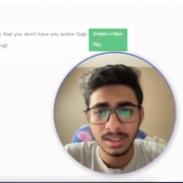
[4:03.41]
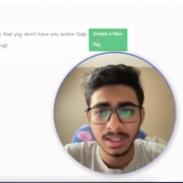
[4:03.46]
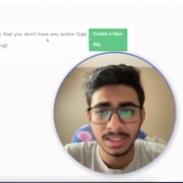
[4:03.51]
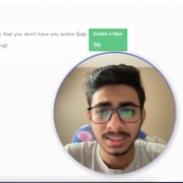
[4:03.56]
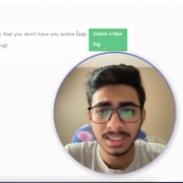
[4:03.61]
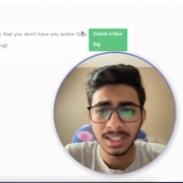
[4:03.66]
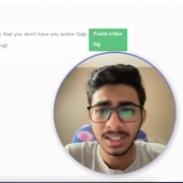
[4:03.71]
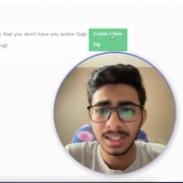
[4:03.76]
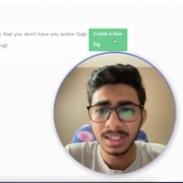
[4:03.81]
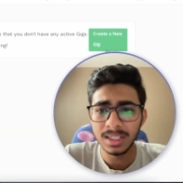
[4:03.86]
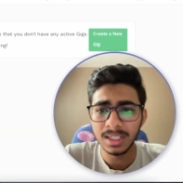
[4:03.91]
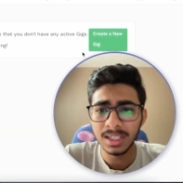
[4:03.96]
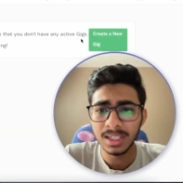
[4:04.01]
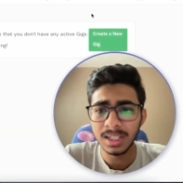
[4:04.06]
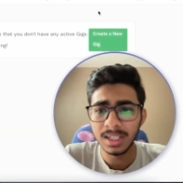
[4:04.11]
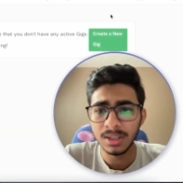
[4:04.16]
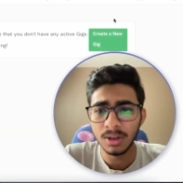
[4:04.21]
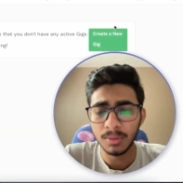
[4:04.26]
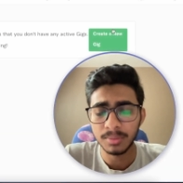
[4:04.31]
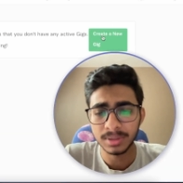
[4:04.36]
ऐसा करके
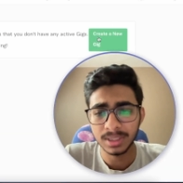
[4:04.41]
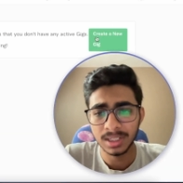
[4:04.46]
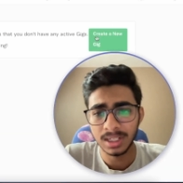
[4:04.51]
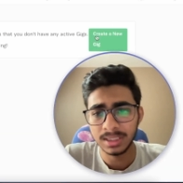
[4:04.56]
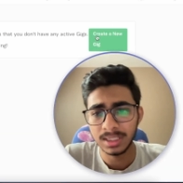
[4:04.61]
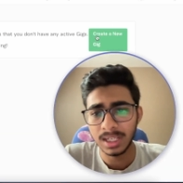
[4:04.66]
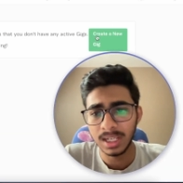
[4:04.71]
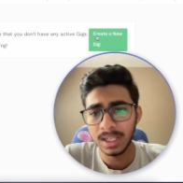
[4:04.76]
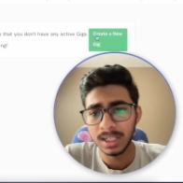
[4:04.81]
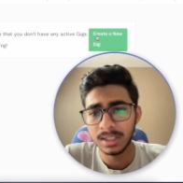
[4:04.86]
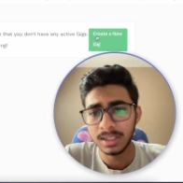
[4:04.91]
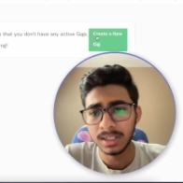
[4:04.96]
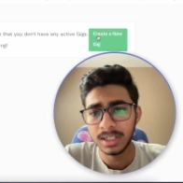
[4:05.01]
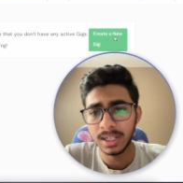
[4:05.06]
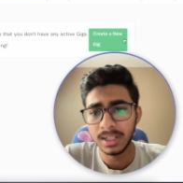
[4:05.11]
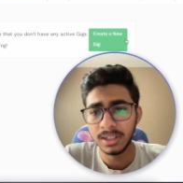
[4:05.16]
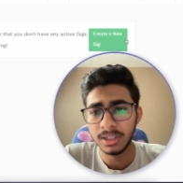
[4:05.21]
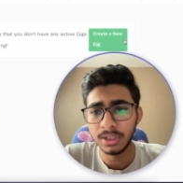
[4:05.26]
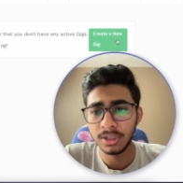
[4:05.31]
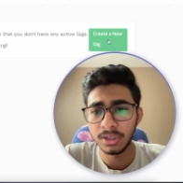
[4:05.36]
एक ऑप्शन आता है
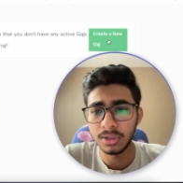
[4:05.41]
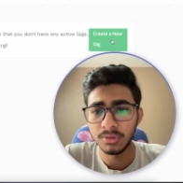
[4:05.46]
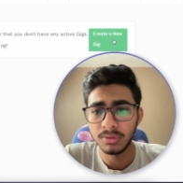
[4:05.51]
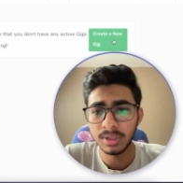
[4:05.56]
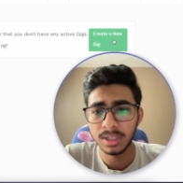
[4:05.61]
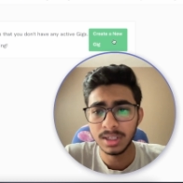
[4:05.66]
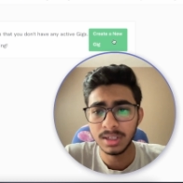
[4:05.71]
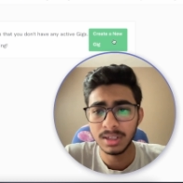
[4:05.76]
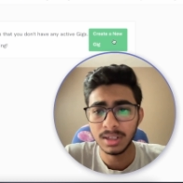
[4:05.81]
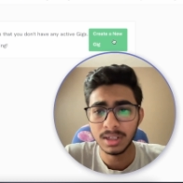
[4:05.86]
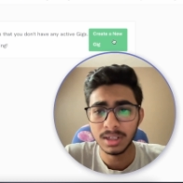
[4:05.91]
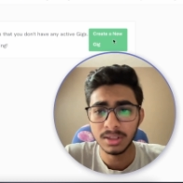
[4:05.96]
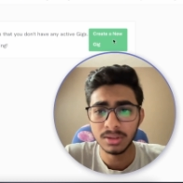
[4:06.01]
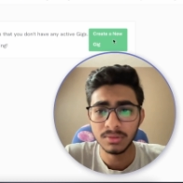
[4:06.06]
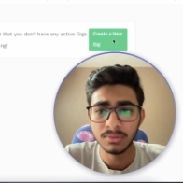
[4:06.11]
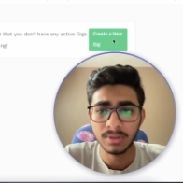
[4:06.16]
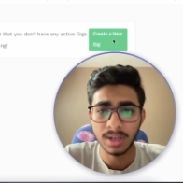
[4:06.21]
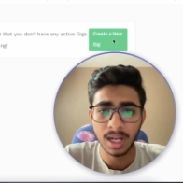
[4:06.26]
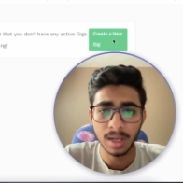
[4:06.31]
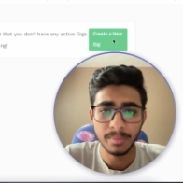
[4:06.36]
क्रिएट न्यू गिग करके
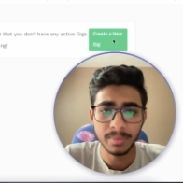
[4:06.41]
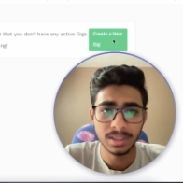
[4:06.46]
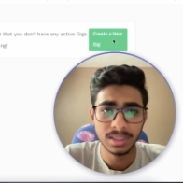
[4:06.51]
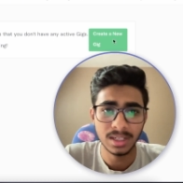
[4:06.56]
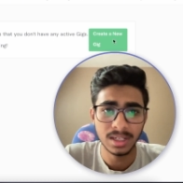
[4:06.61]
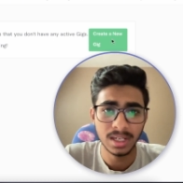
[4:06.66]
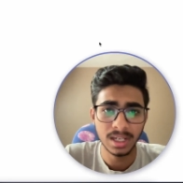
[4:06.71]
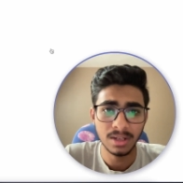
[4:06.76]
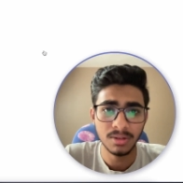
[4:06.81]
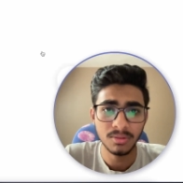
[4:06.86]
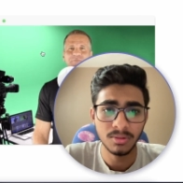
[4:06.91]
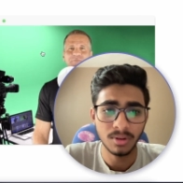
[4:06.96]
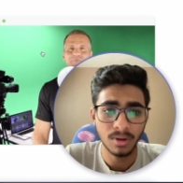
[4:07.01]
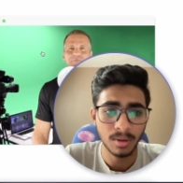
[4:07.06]
तो वहाँ पे जाना है